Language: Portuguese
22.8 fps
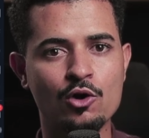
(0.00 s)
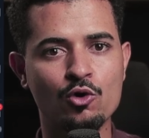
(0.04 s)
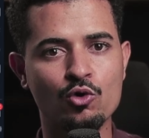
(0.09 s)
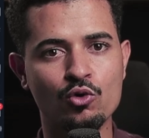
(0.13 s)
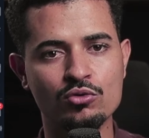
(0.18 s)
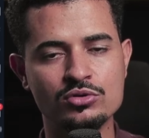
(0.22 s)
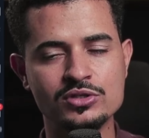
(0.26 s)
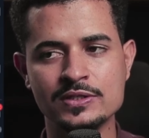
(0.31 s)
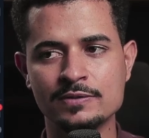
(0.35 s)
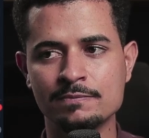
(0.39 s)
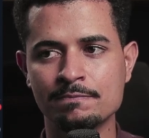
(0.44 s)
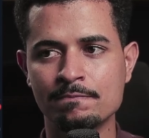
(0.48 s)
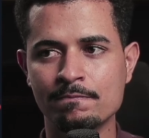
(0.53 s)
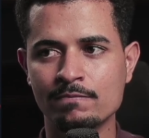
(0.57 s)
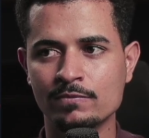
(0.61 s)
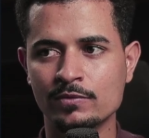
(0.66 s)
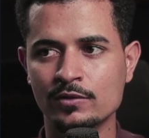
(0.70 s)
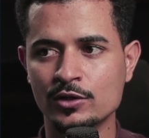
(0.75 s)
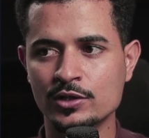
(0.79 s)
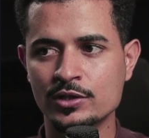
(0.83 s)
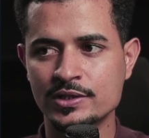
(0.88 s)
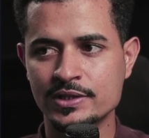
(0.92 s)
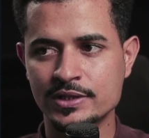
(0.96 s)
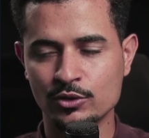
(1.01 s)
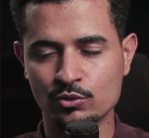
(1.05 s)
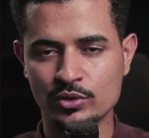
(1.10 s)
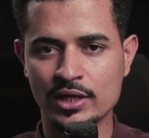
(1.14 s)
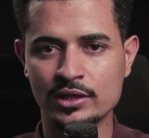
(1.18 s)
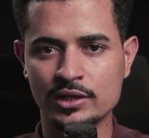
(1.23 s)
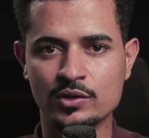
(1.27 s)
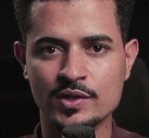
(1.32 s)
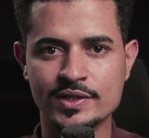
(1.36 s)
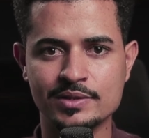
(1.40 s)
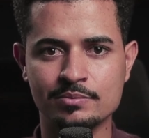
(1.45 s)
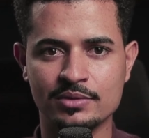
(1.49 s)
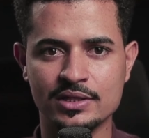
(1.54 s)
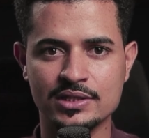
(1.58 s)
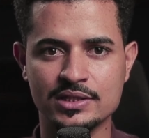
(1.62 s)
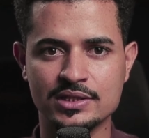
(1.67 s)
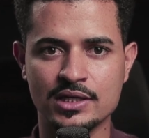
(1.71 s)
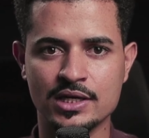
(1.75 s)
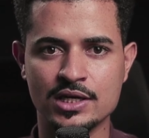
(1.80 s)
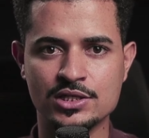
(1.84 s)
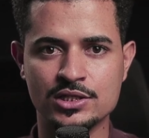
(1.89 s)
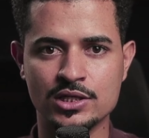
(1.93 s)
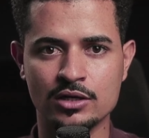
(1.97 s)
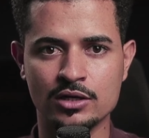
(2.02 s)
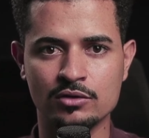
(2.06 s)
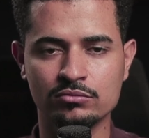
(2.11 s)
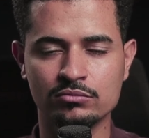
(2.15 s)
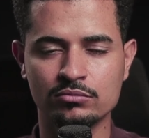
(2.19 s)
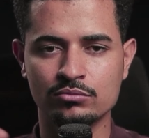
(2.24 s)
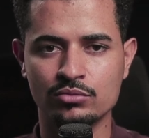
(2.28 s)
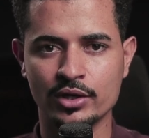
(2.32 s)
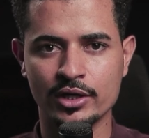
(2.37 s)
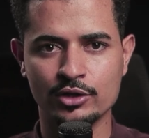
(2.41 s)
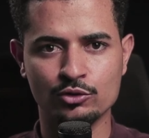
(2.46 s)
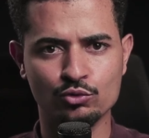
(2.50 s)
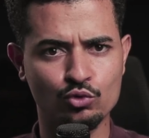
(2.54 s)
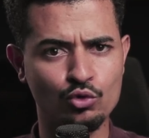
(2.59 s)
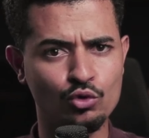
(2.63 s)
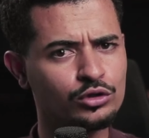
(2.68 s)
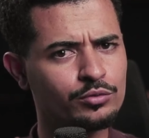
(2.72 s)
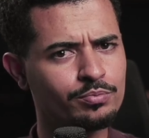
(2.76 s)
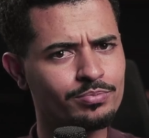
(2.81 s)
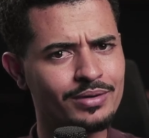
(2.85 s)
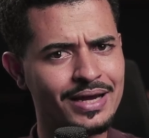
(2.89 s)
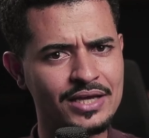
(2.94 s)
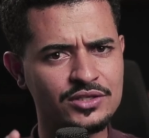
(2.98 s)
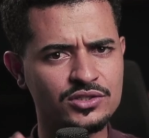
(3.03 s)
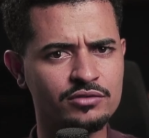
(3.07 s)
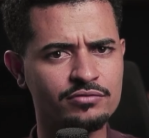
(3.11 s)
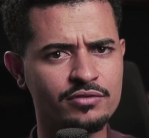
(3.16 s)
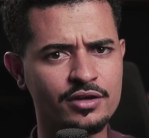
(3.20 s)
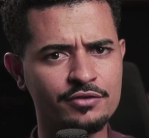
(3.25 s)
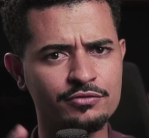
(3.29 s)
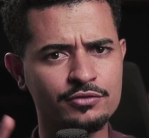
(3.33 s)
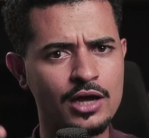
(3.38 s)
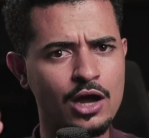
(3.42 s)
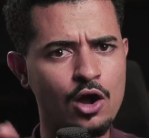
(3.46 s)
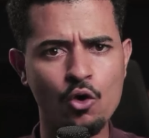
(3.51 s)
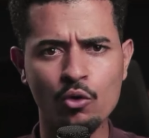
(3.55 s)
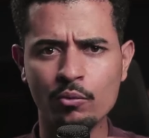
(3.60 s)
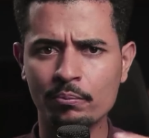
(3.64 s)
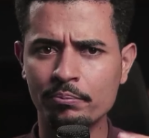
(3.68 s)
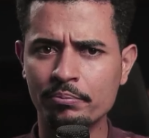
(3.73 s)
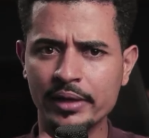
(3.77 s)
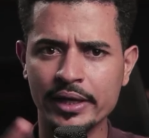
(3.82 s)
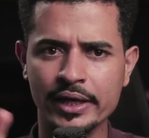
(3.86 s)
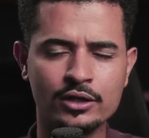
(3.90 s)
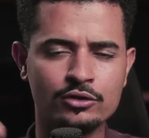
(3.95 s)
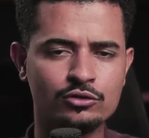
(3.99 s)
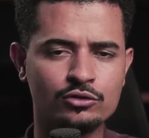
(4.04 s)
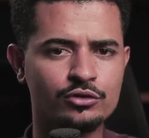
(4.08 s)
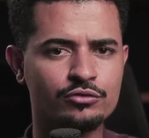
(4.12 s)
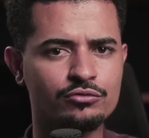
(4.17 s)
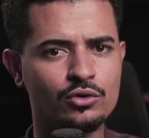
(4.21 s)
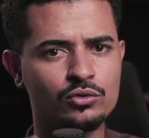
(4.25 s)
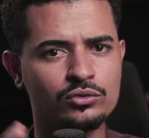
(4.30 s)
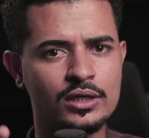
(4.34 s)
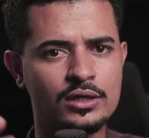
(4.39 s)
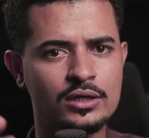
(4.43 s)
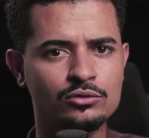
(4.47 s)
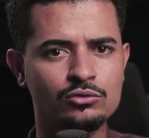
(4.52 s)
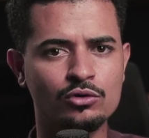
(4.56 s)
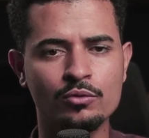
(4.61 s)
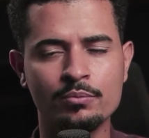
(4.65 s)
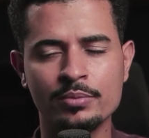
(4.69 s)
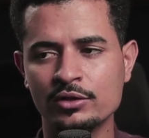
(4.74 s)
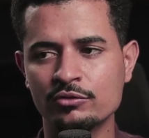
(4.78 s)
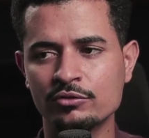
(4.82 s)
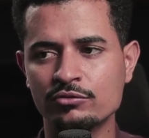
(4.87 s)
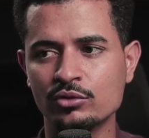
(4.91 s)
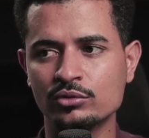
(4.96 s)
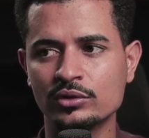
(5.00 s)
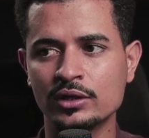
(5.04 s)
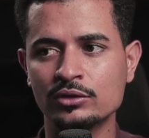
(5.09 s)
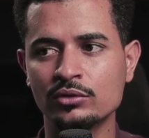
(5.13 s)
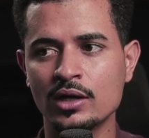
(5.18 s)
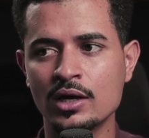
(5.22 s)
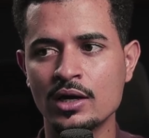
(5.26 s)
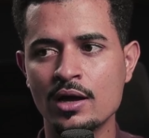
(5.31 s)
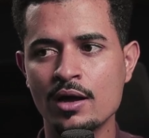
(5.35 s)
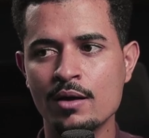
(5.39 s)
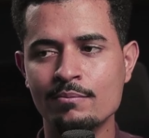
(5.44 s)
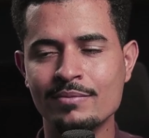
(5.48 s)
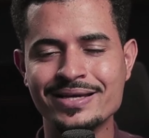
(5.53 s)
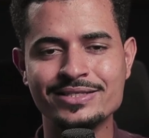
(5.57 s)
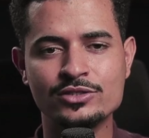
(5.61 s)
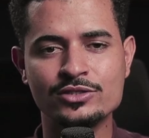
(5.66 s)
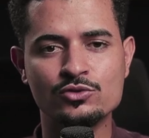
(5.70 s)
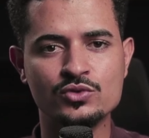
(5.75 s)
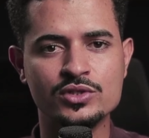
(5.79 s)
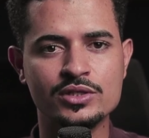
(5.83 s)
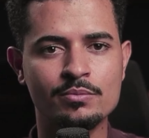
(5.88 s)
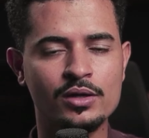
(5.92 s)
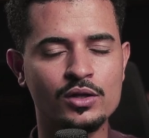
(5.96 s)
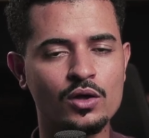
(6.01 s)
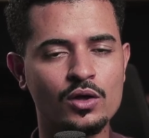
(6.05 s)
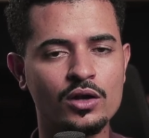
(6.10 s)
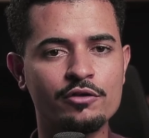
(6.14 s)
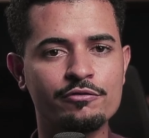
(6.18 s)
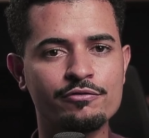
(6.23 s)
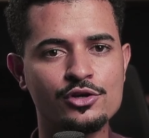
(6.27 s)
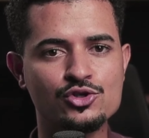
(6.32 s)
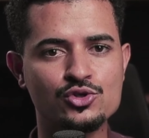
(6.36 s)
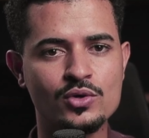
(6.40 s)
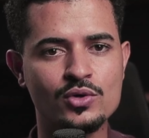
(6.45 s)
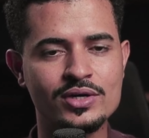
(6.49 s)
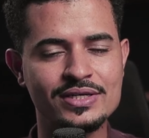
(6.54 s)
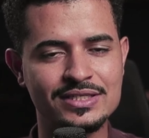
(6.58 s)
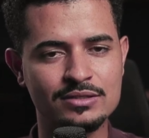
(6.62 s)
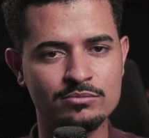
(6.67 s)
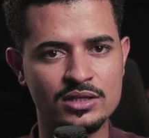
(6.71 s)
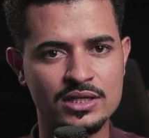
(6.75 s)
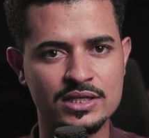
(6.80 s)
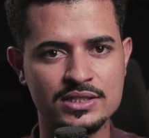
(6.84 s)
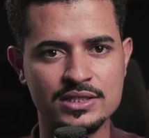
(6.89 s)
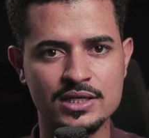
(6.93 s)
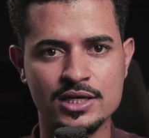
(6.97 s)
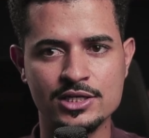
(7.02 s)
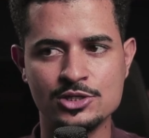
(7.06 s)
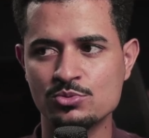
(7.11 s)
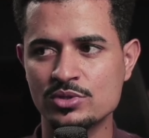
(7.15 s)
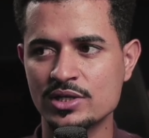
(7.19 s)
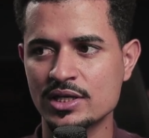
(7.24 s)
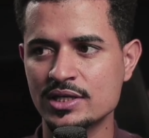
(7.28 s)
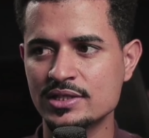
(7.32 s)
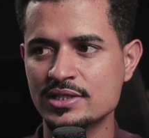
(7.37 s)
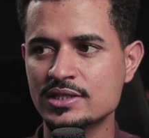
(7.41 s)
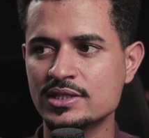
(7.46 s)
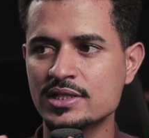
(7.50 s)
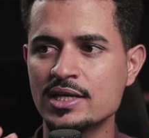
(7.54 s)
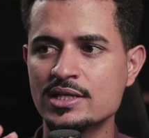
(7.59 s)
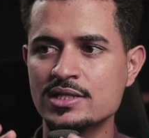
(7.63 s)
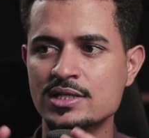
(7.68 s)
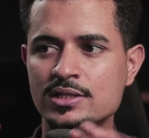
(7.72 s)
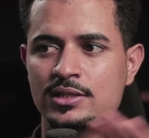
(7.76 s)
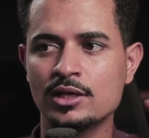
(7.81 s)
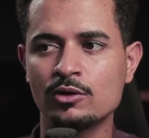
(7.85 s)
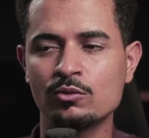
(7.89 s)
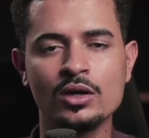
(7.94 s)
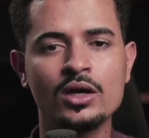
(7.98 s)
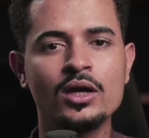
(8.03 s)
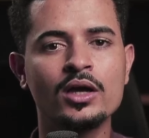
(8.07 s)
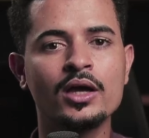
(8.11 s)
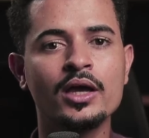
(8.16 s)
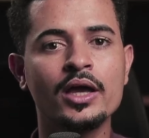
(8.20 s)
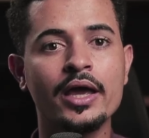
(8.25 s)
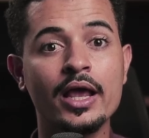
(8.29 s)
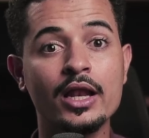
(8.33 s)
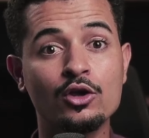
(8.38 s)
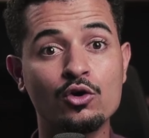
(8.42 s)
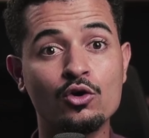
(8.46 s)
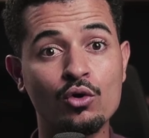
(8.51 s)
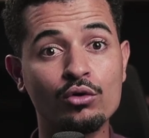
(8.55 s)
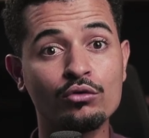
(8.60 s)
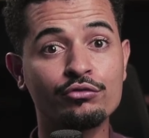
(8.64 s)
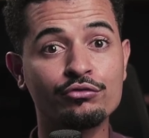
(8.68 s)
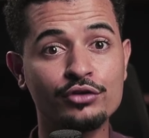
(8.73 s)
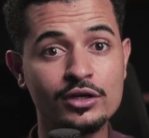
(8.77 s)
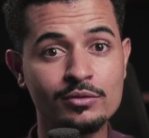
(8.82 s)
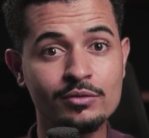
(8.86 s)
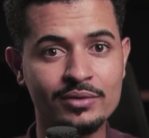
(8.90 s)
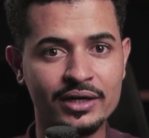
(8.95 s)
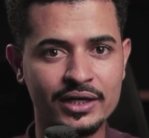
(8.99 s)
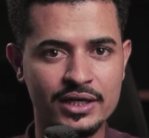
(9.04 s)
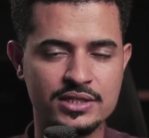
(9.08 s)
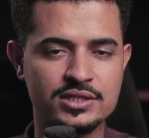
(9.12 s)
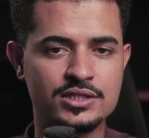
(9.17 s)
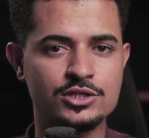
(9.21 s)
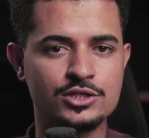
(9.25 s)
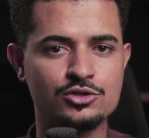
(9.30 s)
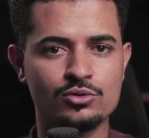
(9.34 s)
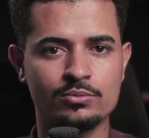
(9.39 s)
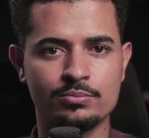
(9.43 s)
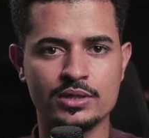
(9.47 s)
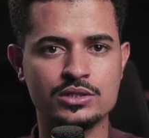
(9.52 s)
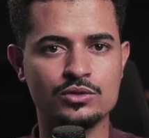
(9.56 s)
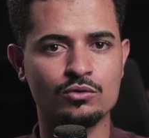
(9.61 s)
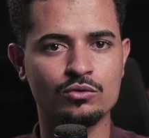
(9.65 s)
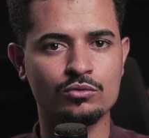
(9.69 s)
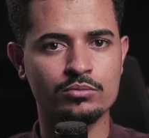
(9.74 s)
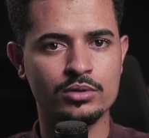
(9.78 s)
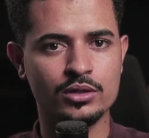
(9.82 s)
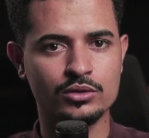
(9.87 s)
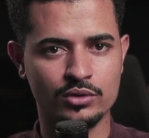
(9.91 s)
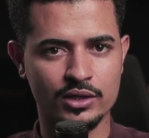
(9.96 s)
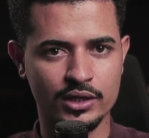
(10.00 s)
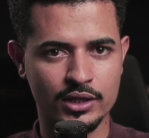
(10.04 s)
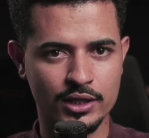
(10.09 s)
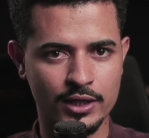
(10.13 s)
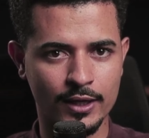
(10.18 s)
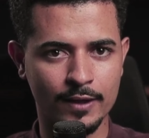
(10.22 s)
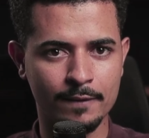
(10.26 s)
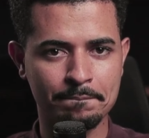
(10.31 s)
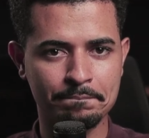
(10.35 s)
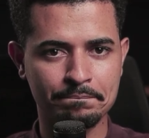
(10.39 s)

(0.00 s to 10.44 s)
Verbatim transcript: hold, segurando acima dessa região, porque no curto prazo ele vai ficar rompendo e voltando, rompendo e voltando, mas se no semanal ele fechou acima dessa região de resistência, então ele confirma que existe uma pressão compradora aqui.